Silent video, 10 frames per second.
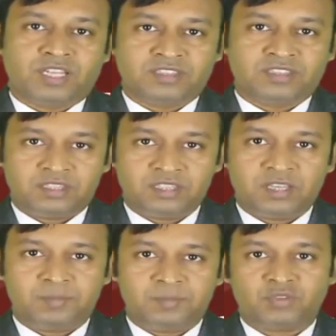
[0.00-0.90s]
জানতে
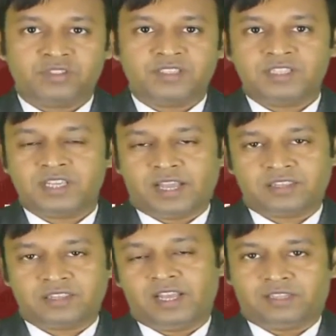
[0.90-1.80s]
আমরা চলে যাচ্ছি
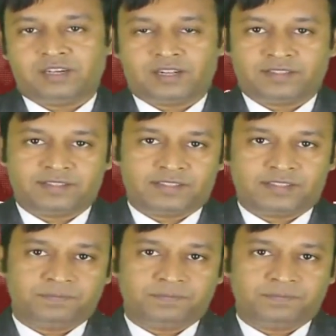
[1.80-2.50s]
আঁখি আক্তারের কাছে